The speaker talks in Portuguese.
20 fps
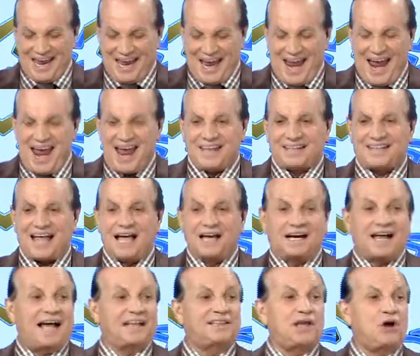Eita,
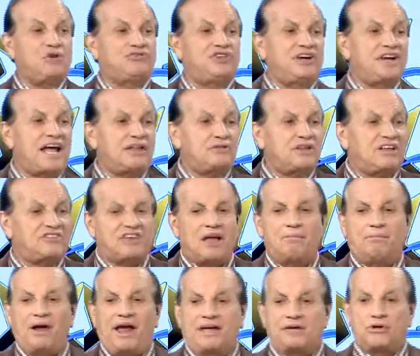cadê o direto da
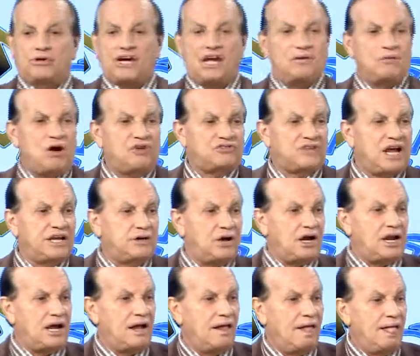Assembleia? Eu quero mostrar aí,
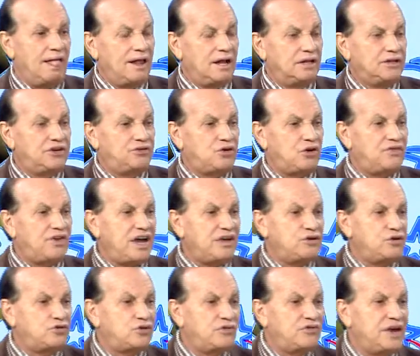olha. Deixa eu ver aí,
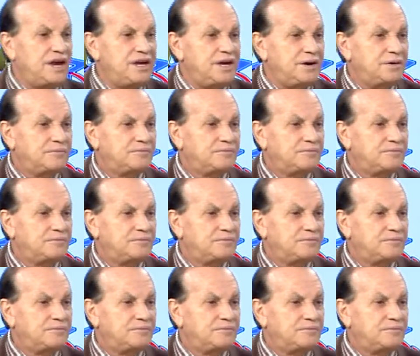deixa eu ver aí.